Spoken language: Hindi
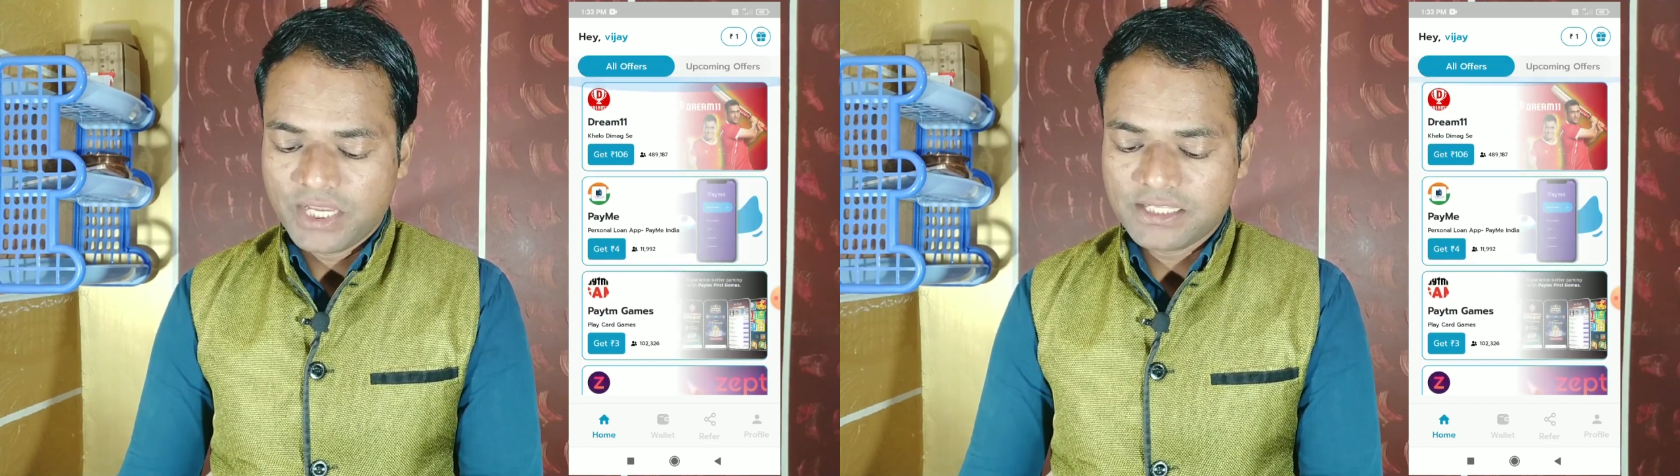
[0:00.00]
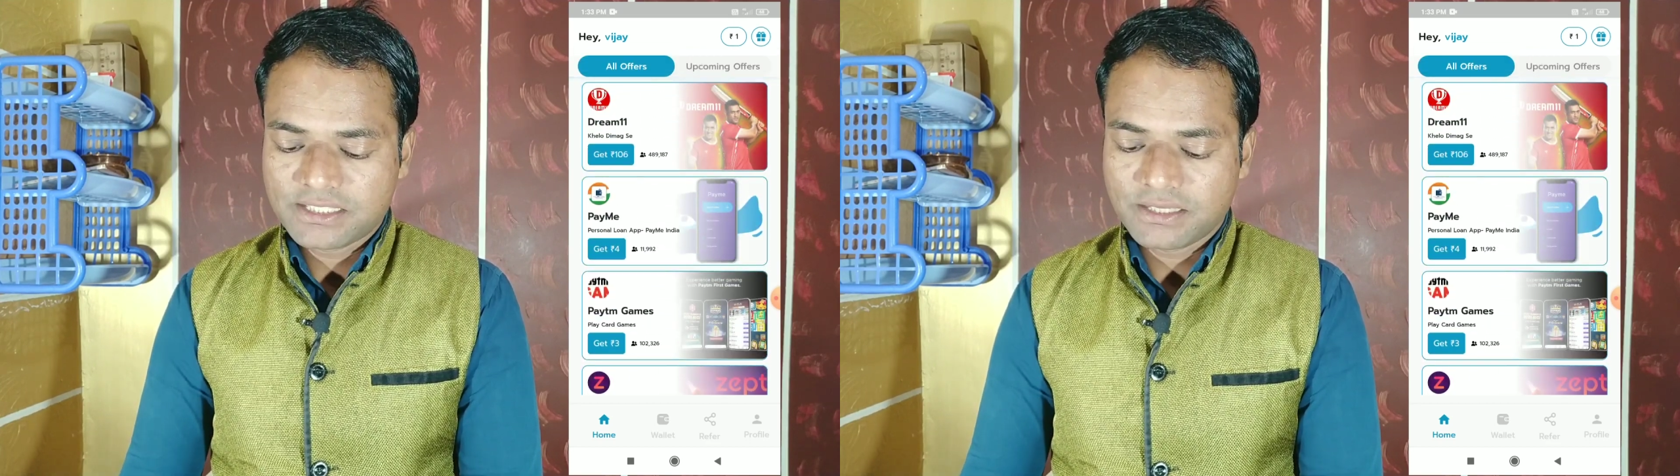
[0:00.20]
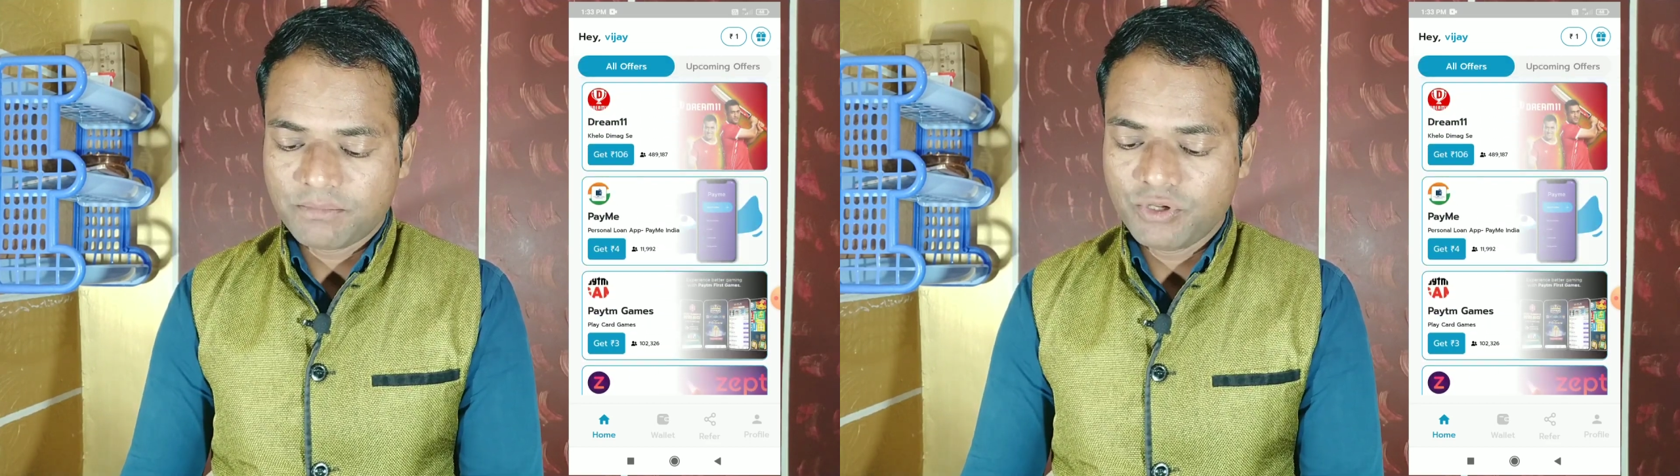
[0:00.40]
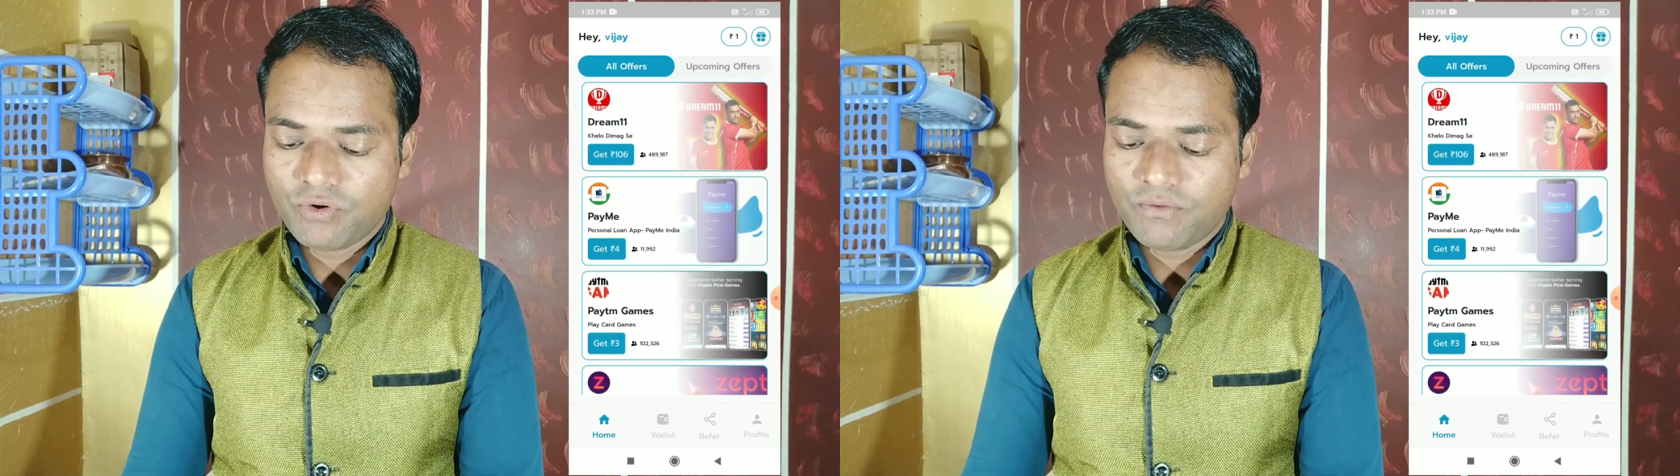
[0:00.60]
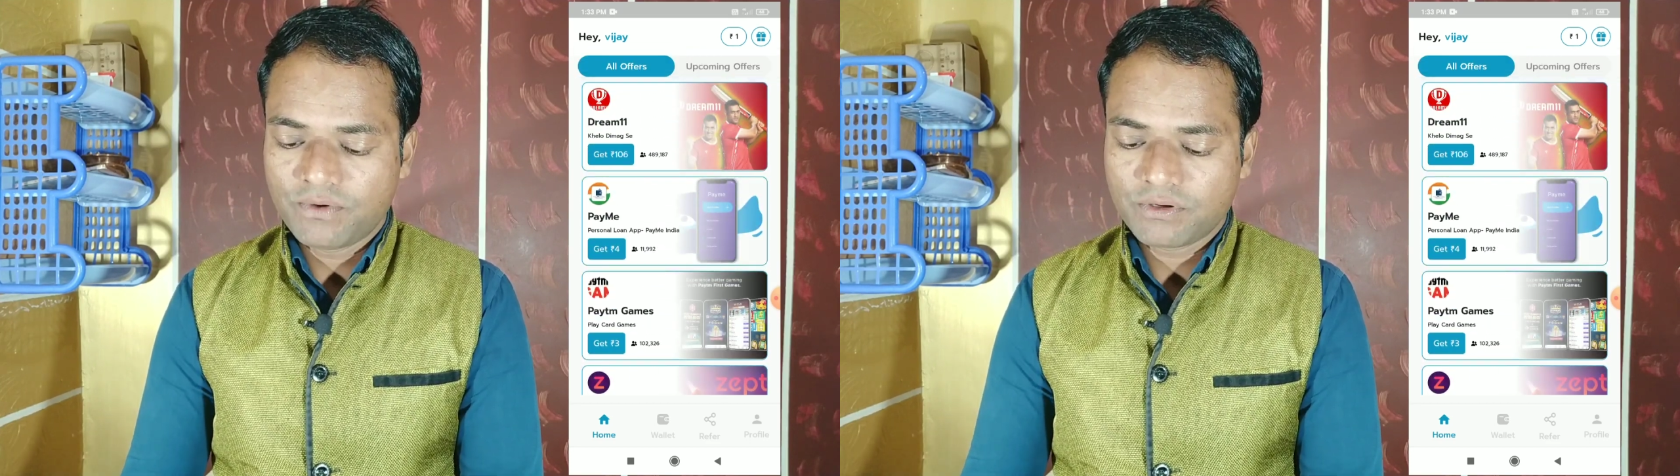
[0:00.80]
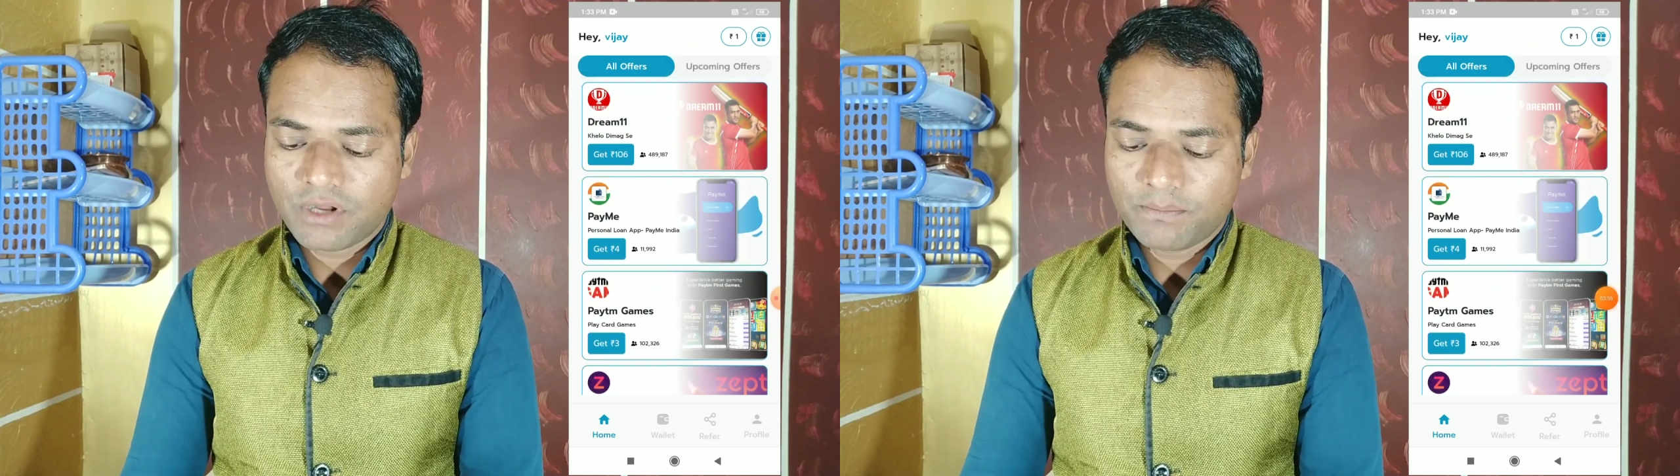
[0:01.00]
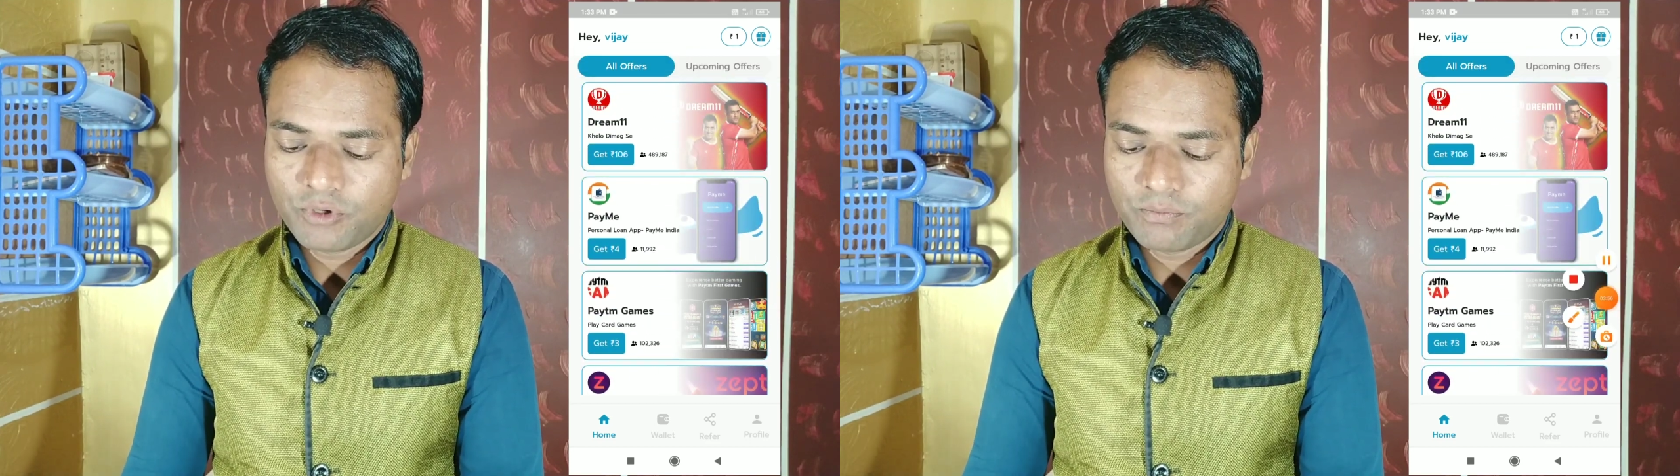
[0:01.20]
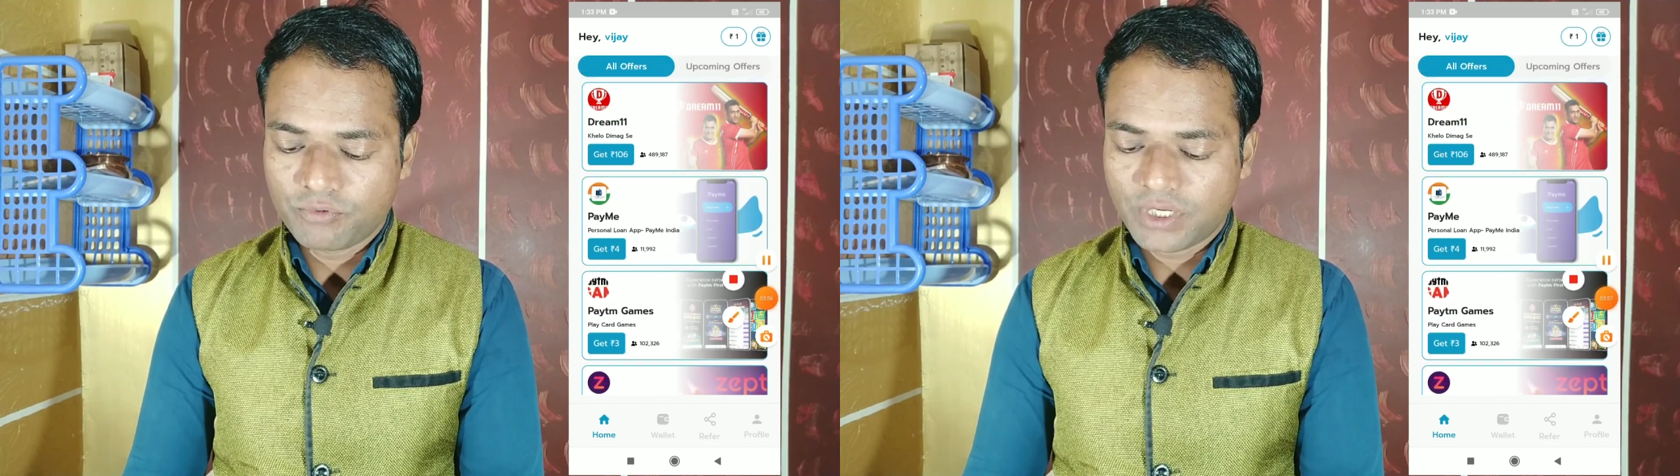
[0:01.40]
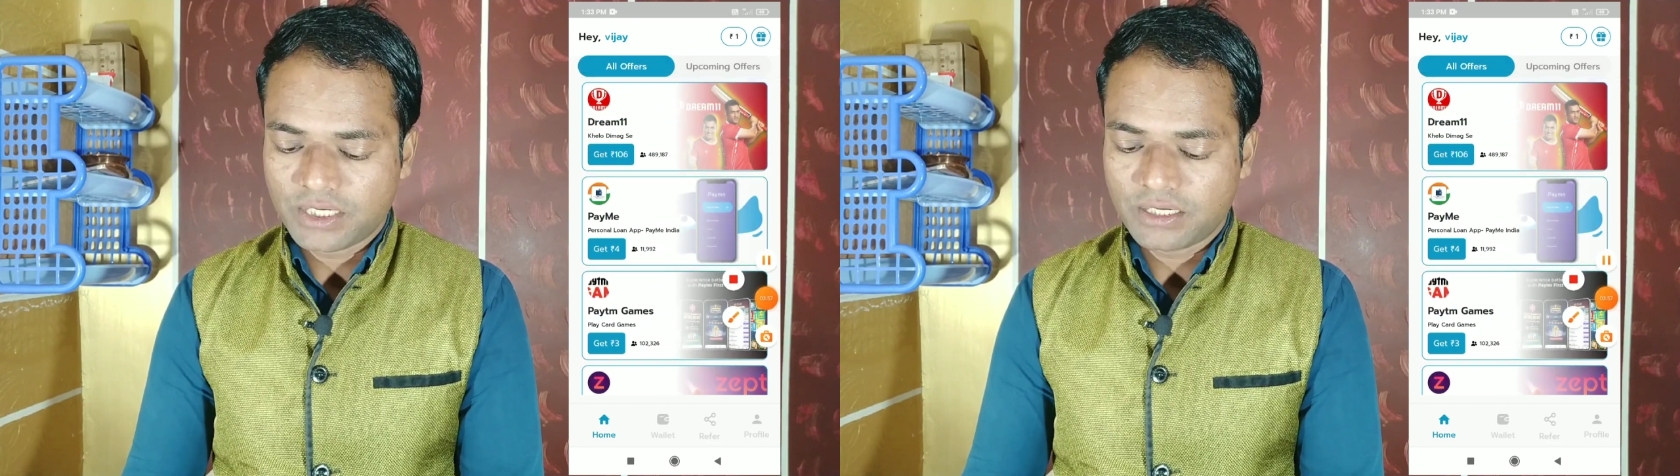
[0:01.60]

इन सभी ऑफ़र को आपको पूरा